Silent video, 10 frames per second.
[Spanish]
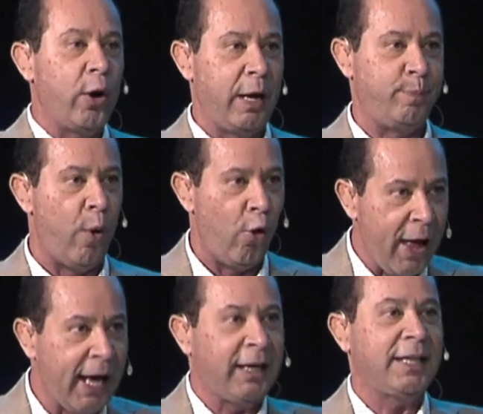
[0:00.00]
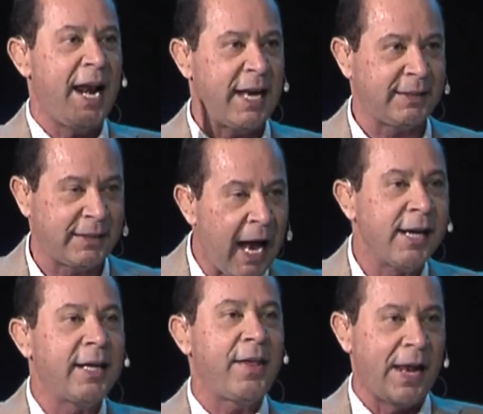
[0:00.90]
por el poder de la
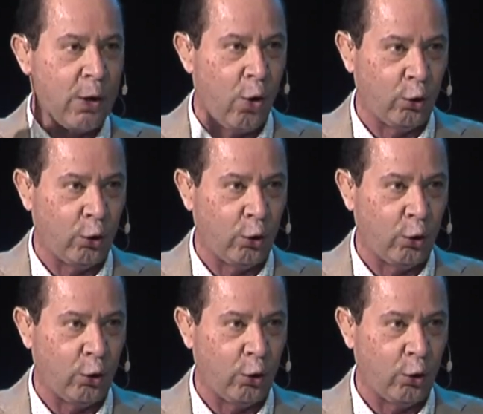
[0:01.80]
sangre del